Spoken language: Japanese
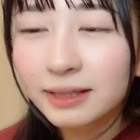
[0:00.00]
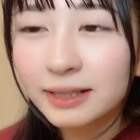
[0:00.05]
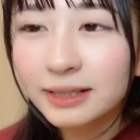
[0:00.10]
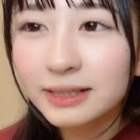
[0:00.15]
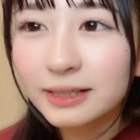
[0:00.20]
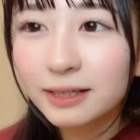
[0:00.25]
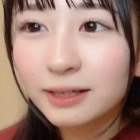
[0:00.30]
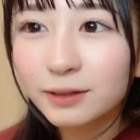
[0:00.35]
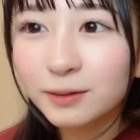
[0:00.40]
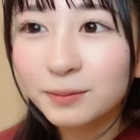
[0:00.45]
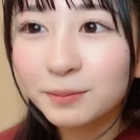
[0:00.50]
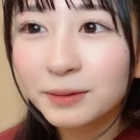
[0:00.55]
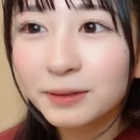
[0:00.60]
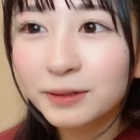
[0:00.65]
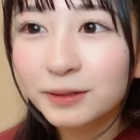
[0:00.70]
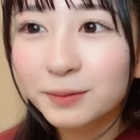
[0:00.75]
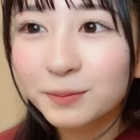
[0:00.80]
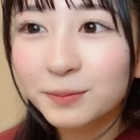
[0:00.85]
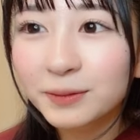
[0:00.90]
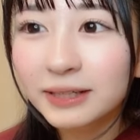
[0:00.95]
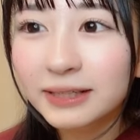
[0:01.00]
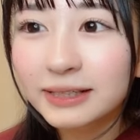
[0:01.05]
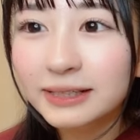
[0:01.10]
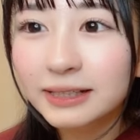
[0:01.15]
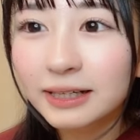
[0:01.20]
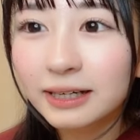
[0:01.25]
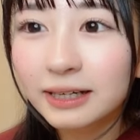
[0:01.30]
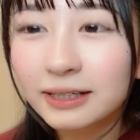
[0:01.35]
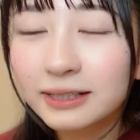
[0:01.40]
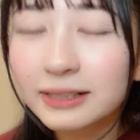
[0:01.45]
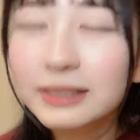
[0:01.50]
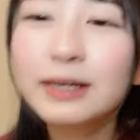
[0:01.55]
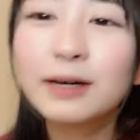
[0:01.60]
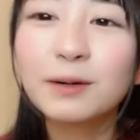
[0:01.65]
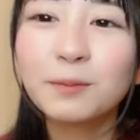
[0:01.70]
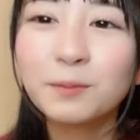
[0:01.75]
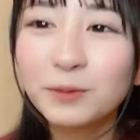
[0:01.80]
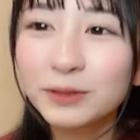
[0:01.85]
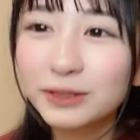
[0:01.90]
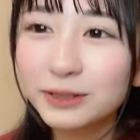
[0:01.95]
いつか群馬の友達やさ
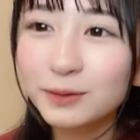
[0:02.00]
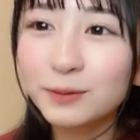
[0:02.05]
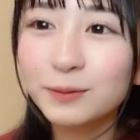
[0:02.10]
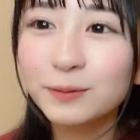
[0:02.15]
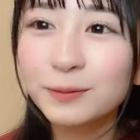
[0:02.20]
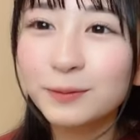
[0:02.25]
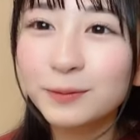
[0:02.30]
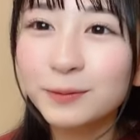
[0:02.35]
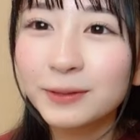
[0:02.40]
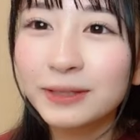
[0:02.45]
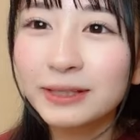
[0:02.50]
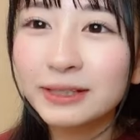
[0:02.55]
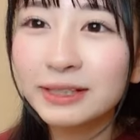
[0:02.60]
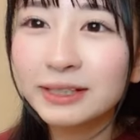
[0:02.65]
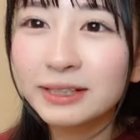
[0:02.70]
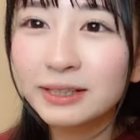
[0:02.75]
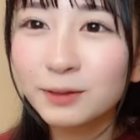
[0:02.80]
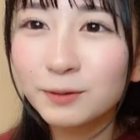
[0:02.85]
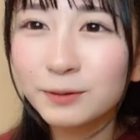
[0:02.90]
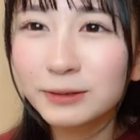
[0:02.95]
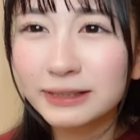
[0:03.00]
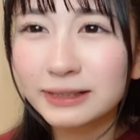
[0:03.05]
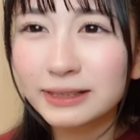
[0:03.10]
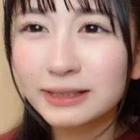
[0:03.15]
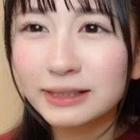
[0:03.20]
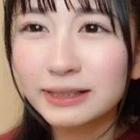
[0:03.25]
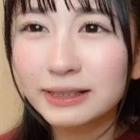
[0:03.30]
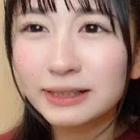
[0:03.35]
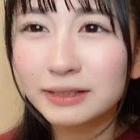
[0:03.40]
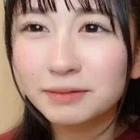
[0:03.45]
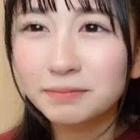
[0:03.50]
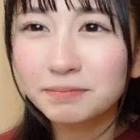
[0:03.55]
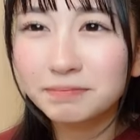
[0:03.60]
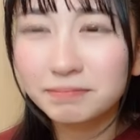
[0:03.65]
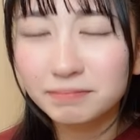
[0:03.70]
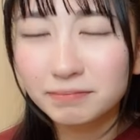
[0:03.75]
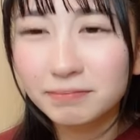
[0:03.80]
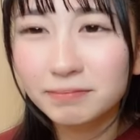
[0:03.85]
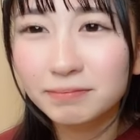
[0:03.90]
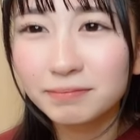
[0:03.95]
あもちろん公園に来てほしい
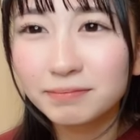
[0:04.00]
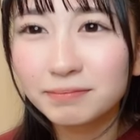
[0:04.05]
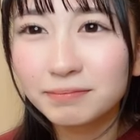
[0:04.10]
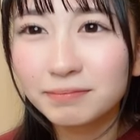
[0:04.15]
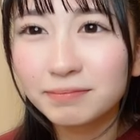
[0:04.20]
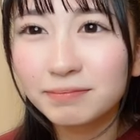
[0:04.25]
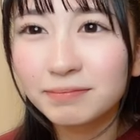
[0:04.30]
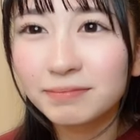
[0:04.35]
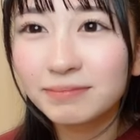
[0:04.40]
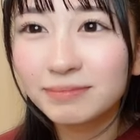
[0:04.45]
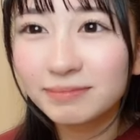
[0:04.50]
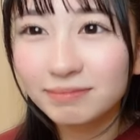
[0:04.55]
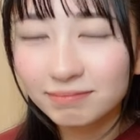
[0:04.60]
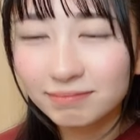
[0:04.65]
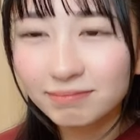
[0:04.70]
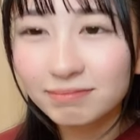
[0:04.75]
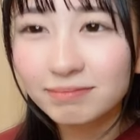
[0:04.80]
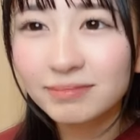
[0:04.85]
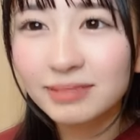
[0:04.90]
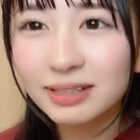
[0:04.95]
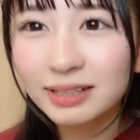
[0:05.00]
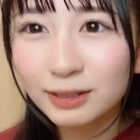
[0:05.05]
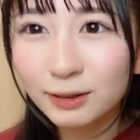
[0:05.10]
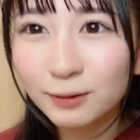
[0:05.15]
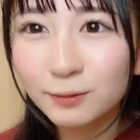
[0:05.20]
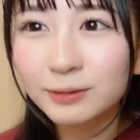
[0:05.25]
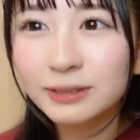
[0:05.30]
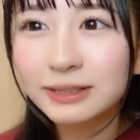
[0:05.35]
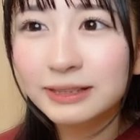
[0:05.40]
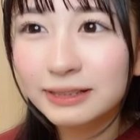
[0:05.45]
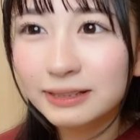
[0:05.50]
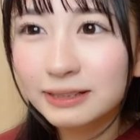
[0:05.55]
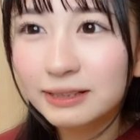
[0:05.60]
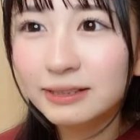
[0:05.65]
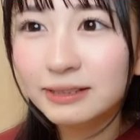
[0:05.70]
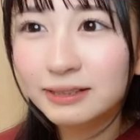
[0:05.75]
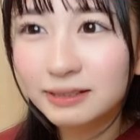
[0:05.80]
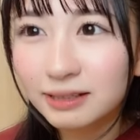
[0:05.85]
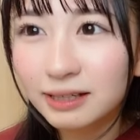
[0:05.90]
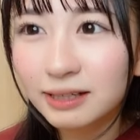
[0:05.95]
来てほしいで
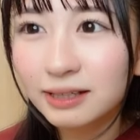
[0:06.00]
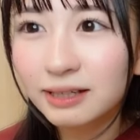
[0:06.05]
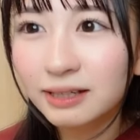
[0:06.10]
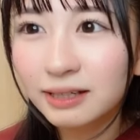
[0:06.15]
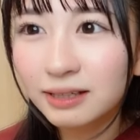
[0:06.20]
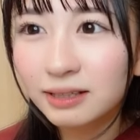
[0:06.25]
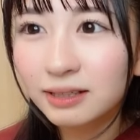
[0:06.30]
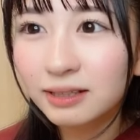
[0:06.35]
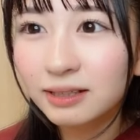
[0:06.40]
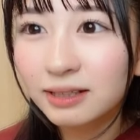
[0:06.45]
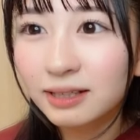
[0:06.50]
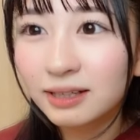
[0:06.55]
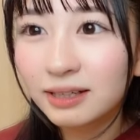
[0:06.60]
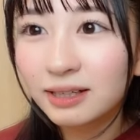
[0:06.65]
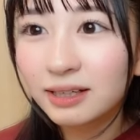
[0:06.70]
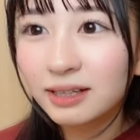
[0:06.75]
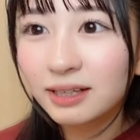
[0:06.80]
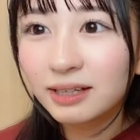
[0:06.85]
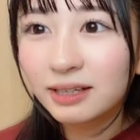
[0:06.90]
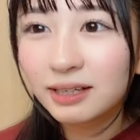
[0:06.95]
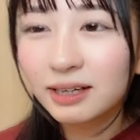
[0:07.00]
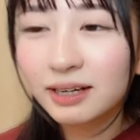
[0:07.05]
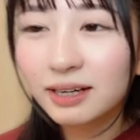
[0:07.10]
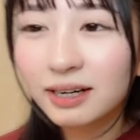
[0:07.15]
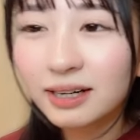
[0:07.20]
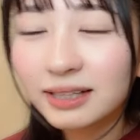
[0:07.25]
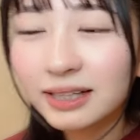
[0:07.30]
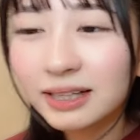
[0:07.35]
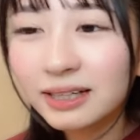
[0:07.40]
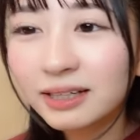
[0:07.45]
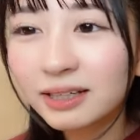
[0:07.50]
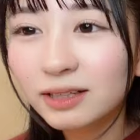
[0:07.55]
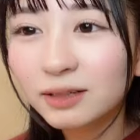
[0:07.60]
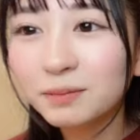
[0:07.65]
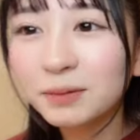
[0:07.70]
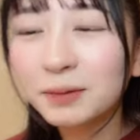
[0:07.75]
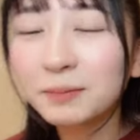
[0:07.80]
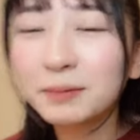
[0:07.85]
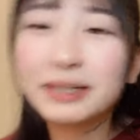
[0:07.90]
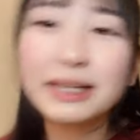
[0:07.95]
すねカカア殿下の
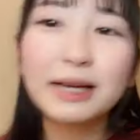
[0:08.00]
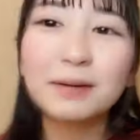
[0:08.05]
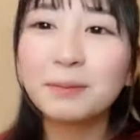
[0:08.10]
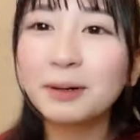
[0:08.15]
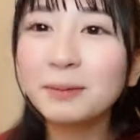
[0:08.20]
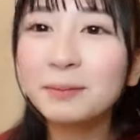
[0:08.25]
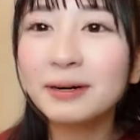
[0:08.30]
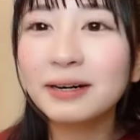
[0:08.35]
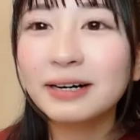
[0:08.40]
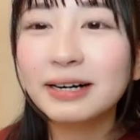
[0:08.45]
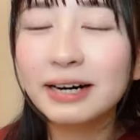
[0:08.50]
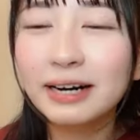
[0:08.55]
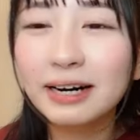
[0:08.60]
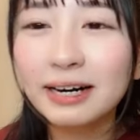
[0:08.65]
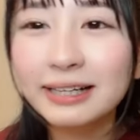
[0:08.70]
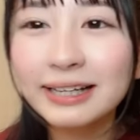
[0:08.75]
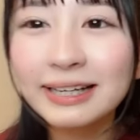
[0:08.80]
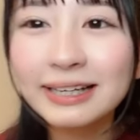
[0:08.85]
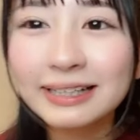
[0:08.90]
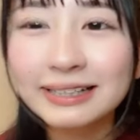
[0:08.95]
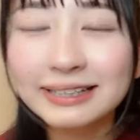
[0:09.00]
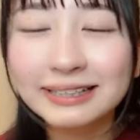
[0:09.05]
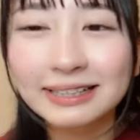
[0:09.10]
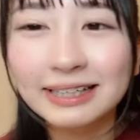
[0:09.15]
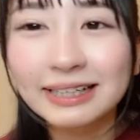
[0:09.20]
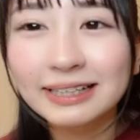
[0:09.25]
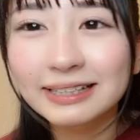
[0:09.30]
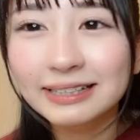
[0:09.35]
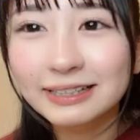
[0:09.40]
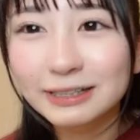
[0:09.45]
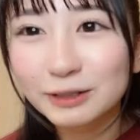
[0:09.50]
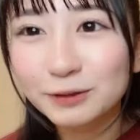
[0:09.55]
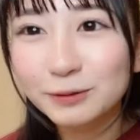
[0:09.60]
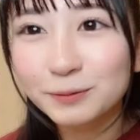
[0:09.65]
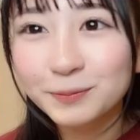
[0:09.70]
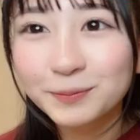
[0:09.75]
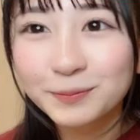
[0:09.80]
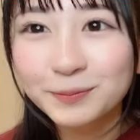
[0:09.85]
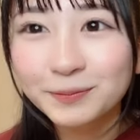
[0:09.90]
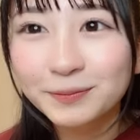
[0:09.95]
ママいやママはカカア殿下じゃないですよ
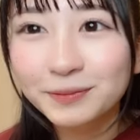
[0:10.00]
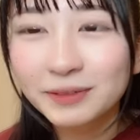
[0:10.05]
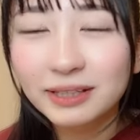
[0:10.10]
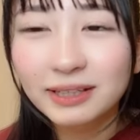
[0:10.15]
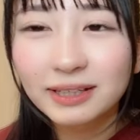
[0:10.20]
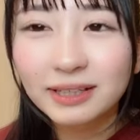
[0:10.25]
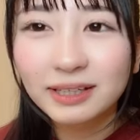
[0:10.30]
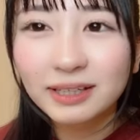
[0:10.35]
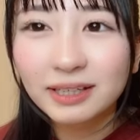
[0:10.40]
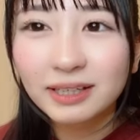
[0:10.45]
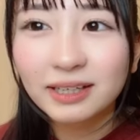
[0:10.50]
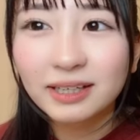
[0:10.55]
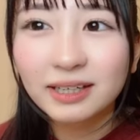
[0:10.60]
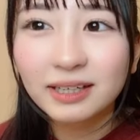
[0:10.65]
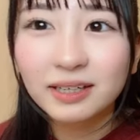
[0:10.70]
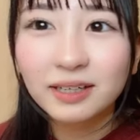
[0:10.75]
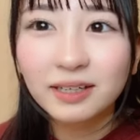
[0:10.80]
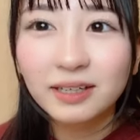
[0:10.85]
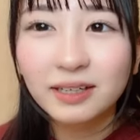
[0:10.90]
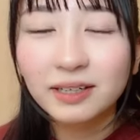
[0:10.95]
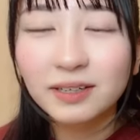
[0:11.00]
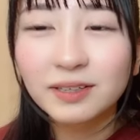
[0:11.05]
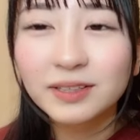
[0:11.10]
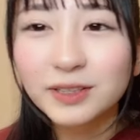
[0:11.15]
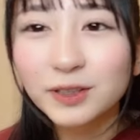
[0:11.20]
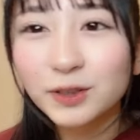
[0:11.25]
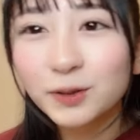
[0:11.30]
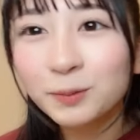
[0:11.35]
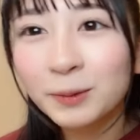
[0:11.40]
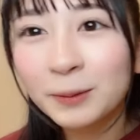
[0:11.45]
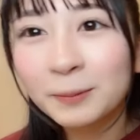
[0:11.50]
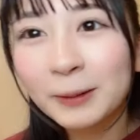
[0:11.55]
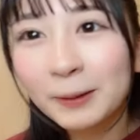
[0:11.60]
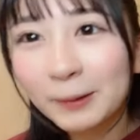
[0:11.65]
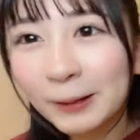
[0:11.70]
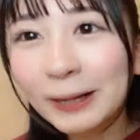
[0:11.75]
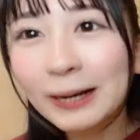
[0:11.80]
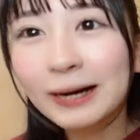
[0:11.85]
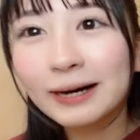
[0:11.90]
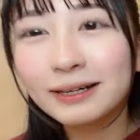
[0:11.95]
うちのママ
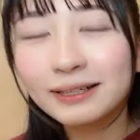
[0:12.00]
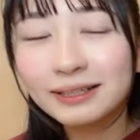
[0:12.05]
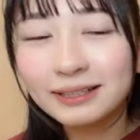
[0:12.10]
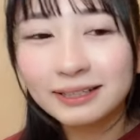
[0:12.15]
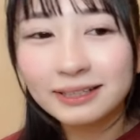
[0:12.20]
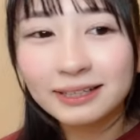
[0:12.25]
は